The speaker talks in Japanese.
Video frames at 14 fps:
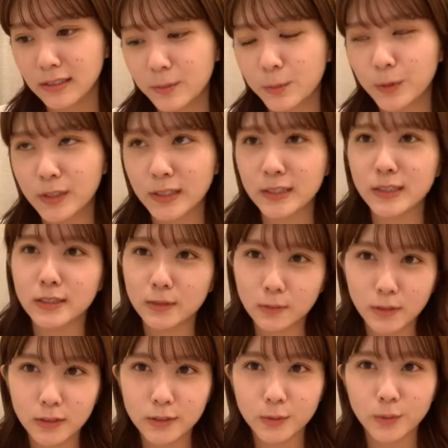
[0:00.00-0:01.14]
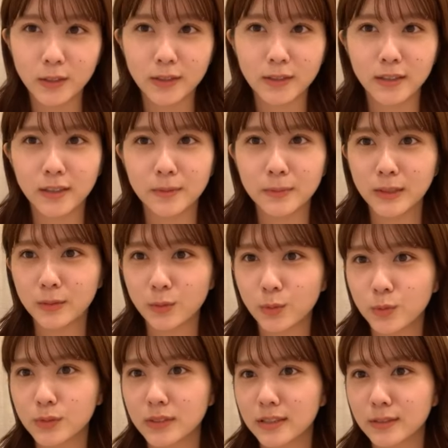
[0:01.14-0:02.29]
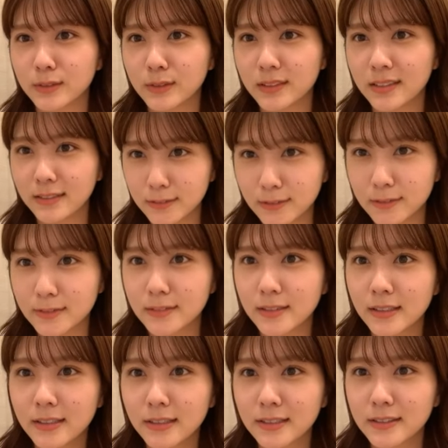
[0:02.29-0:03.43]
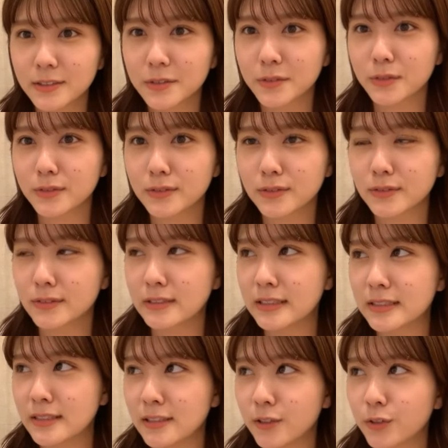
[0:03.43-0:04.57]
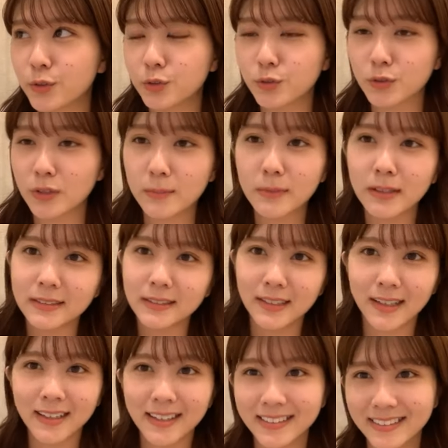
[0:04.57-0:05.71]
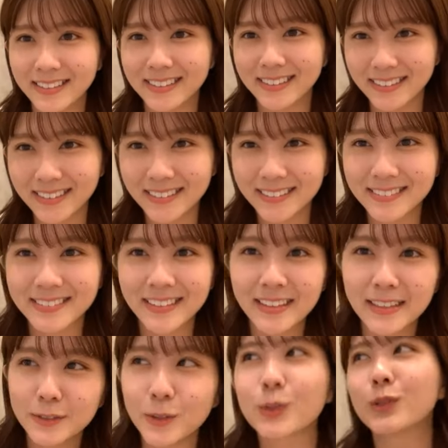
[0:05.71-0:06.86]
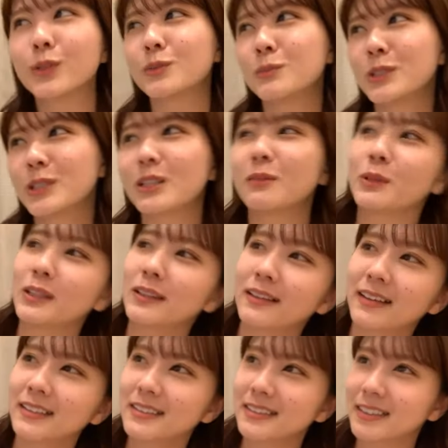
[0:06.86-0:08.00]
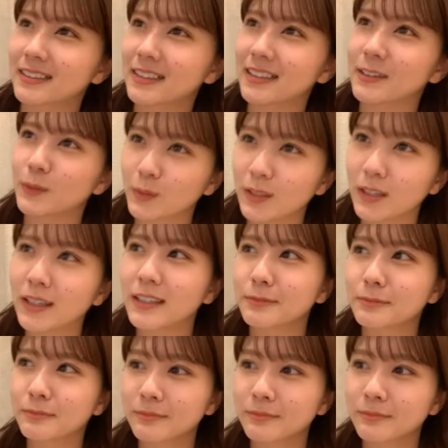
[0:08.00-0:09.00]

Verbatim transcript: でも私たちはその AKB のコンサートに出るその12曲の出番にかけてたからちょっとのミスでみんな泣いちゃったりとか